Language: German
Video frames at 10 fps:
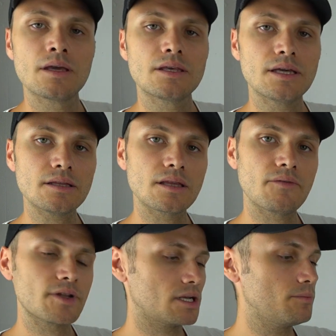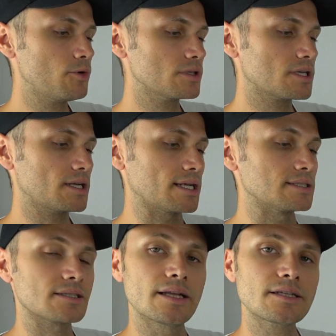Hier hinten haben wir dann die Möglichkeit,
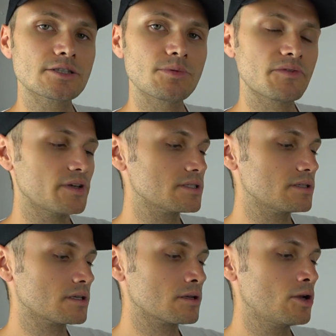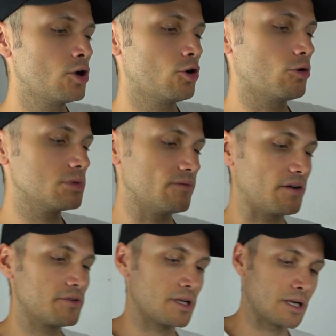einen Sling zu befestigen, um die
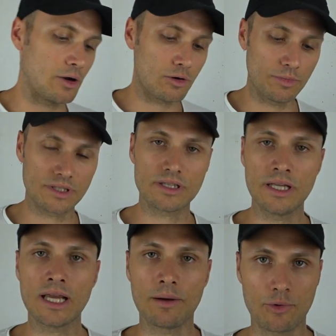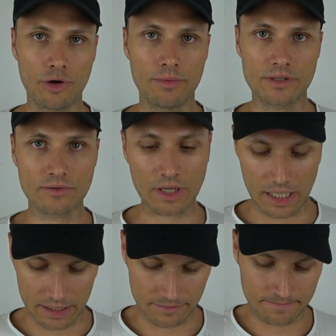Waffe dann auch mit Sling am Körper zu
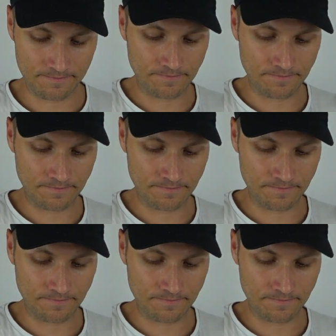tragen.